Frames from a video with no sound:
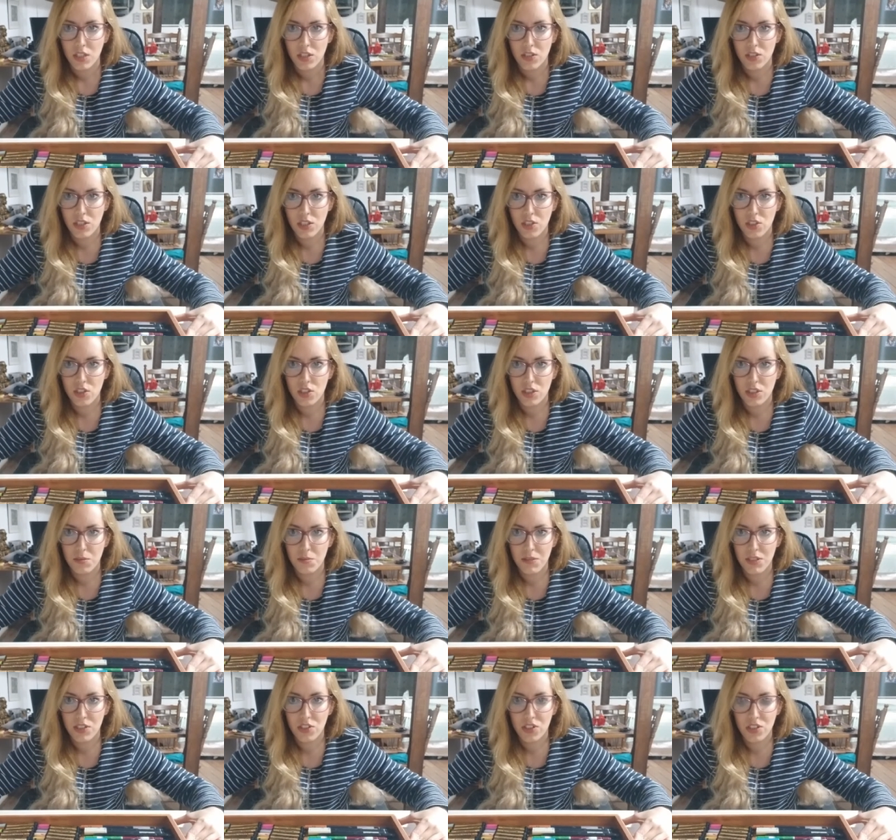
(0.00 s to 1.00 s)
Gente,
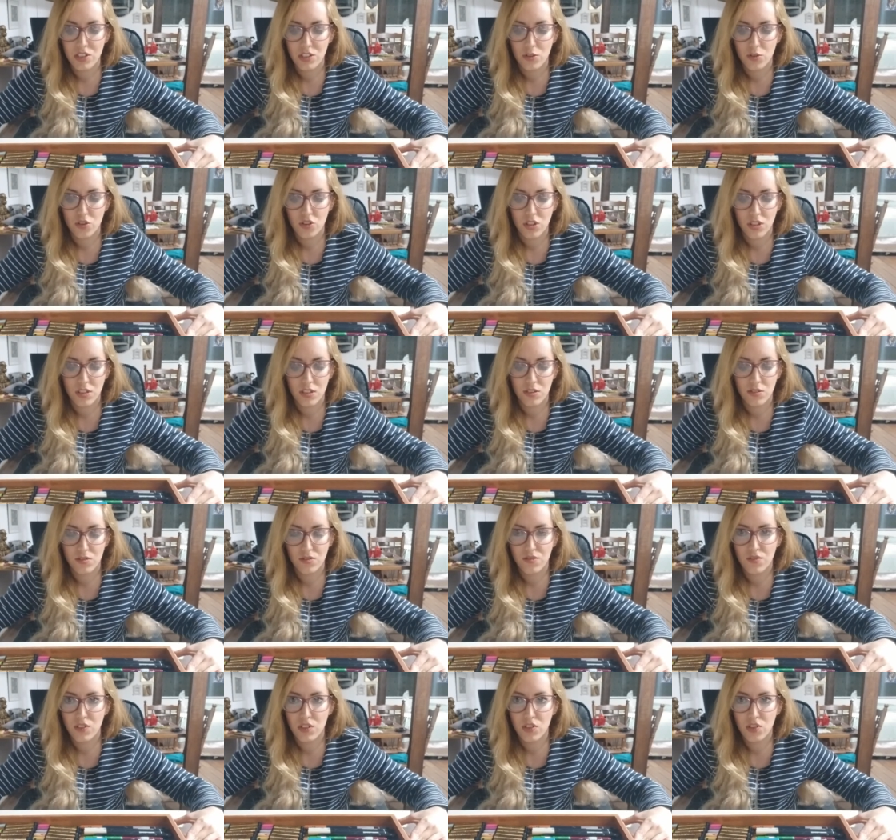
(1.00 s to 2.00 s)
imagine eu jogando
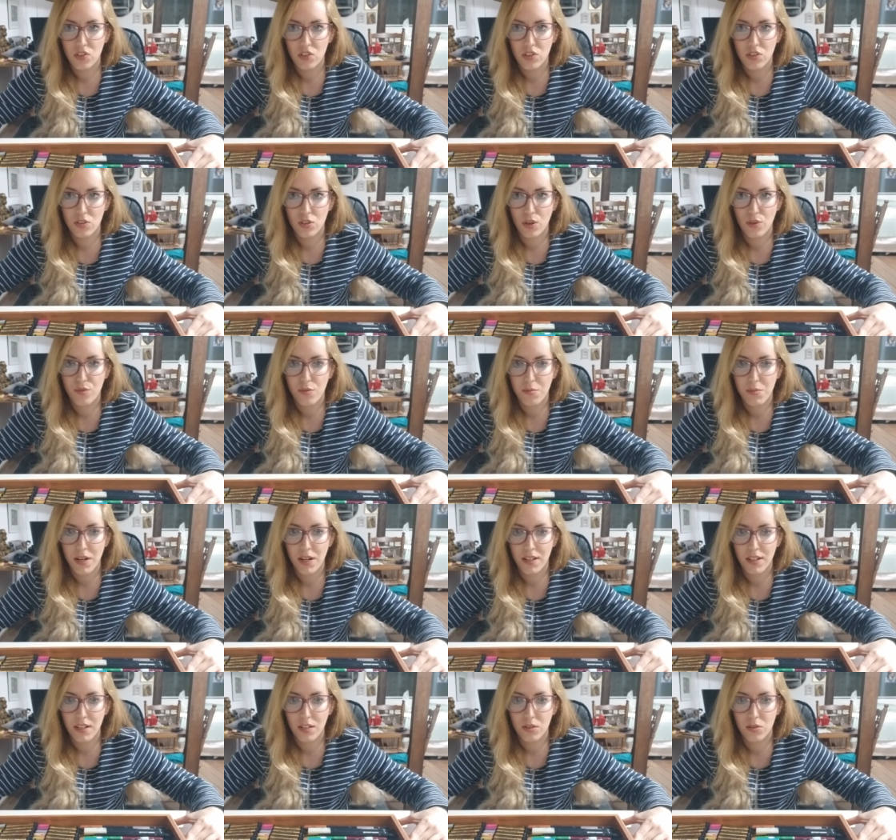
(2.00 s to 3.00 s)
29
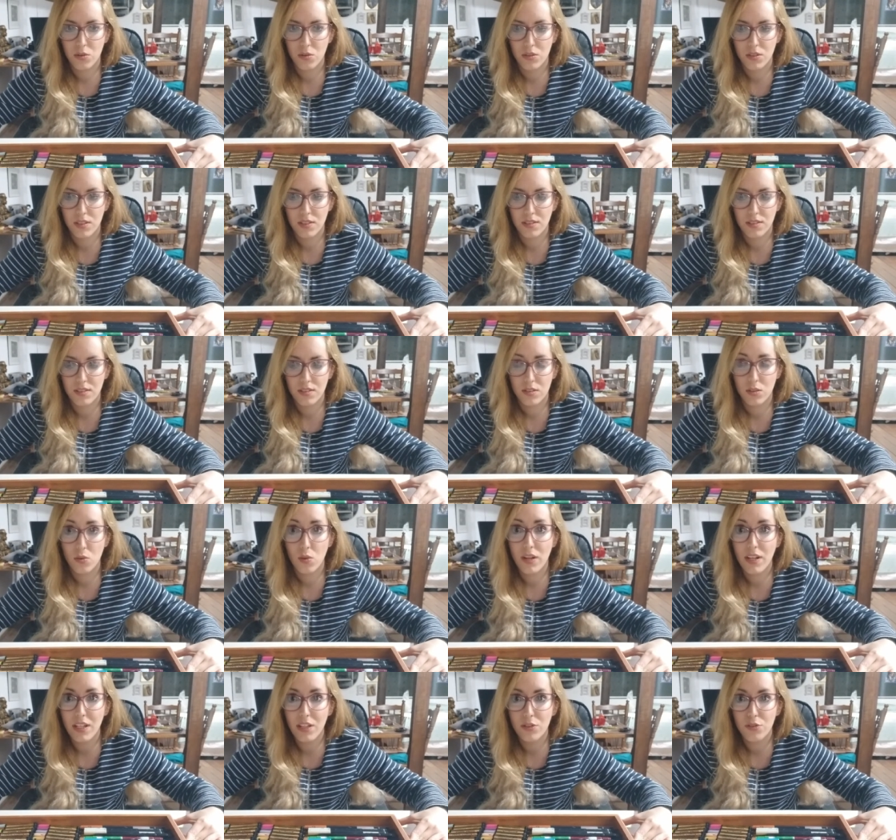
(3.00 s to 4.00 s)
marcadores no
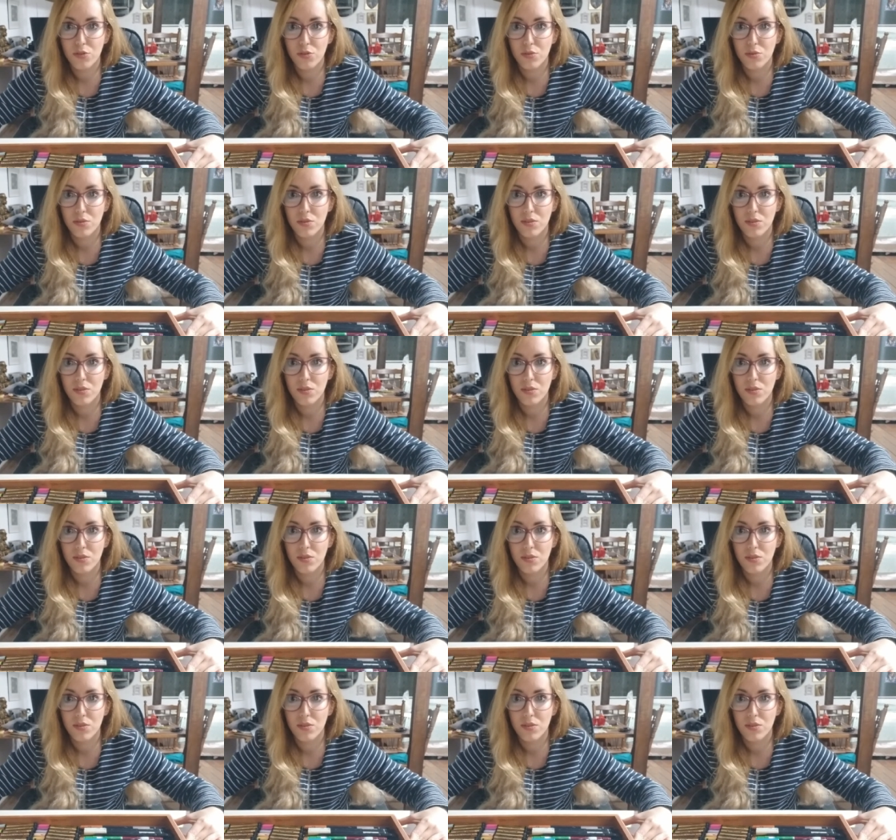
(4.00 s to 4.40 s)
lixo.